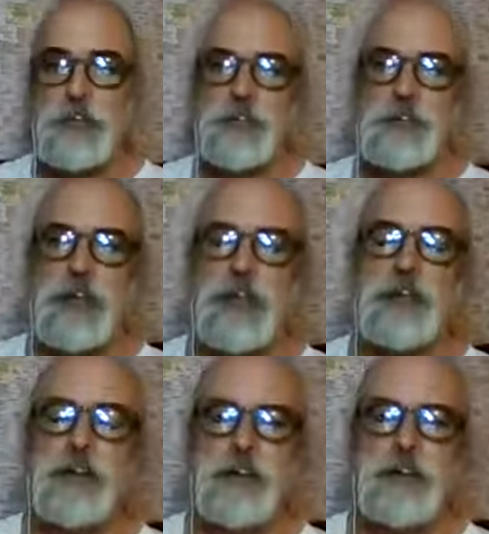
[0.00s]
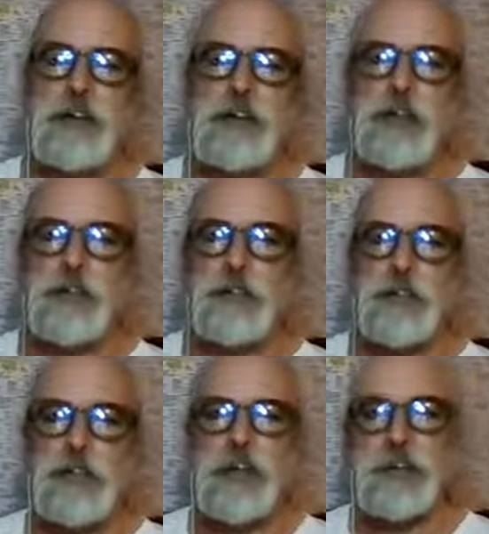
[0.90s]
Né? Então,
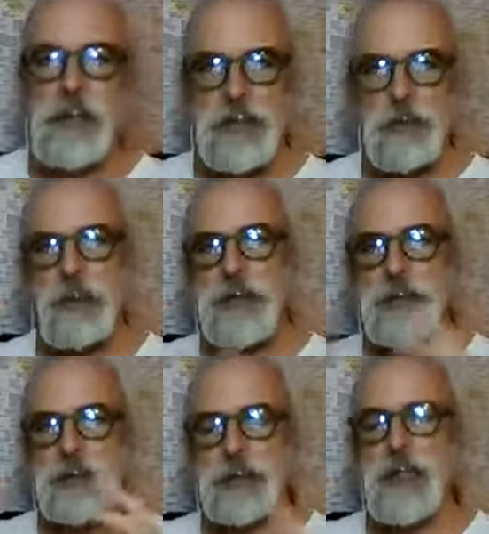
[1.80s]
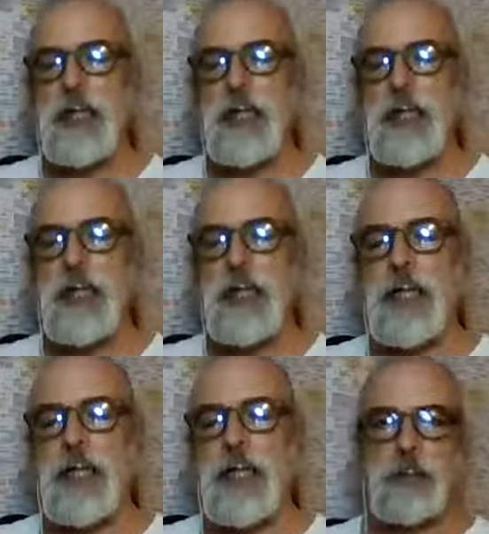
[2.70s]
tentar ser mais sintético
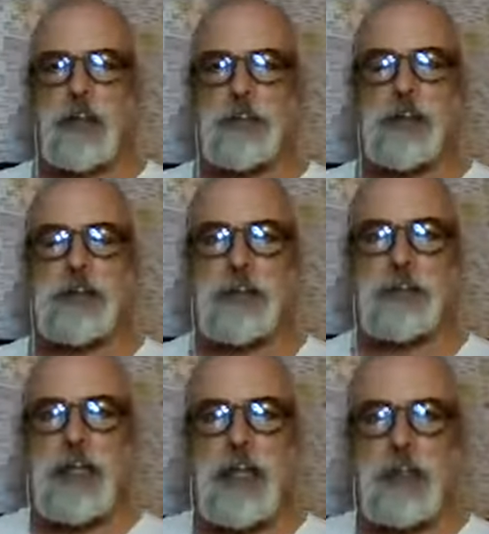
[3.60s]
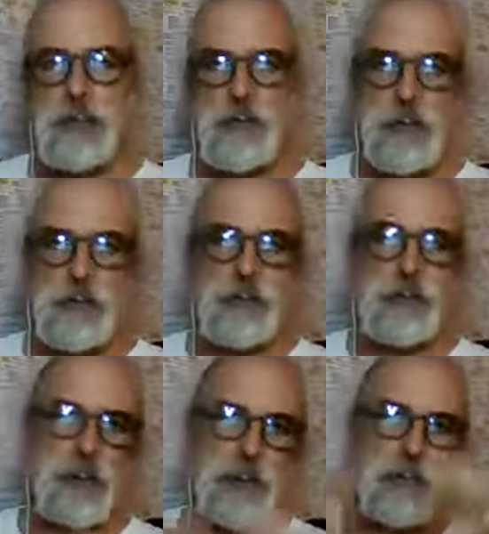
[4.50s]
e apresentar
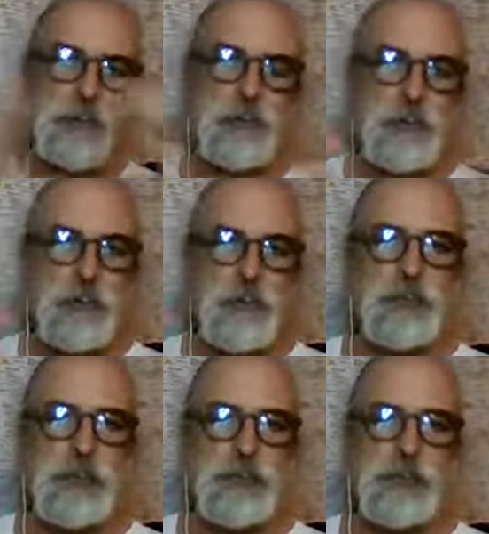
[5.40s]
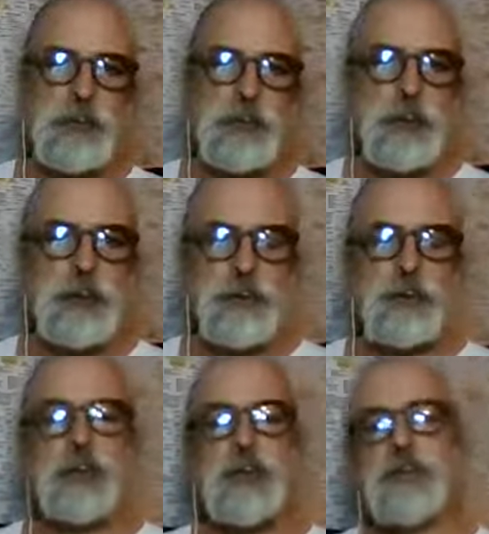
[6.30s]
é, conjunto de
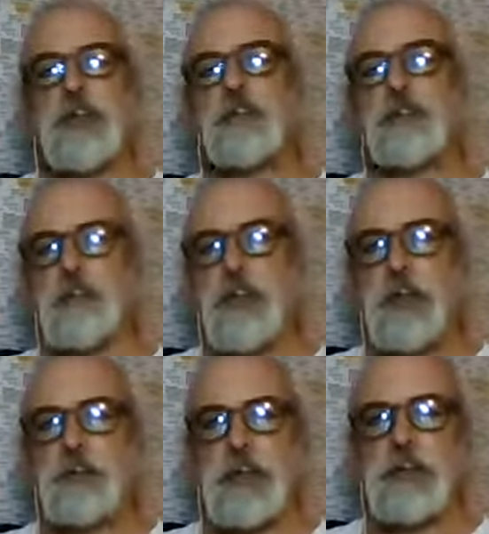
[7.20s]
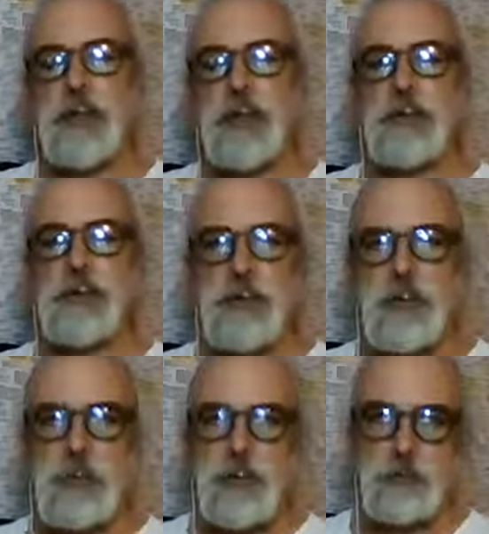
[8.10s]
questões não tão abrangentes,
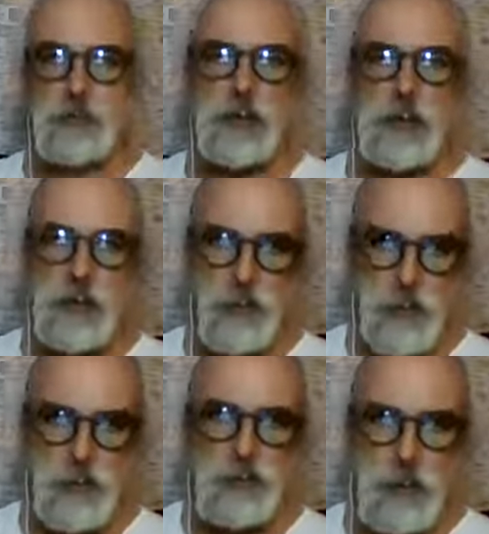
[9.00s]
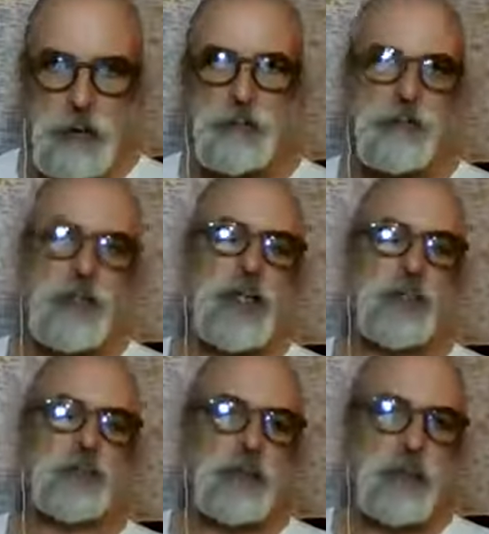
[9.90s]
mas que digam respeito
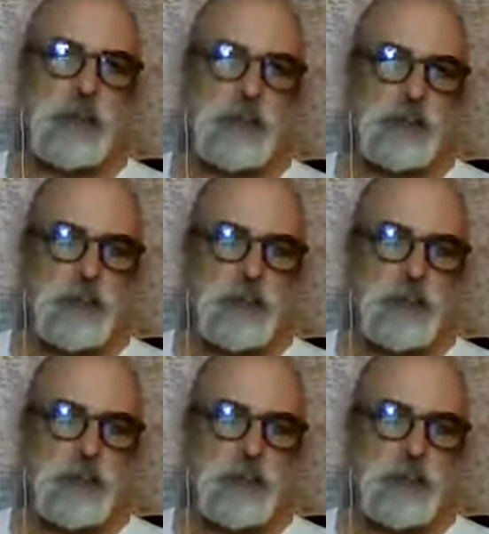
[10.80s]
àquilo que,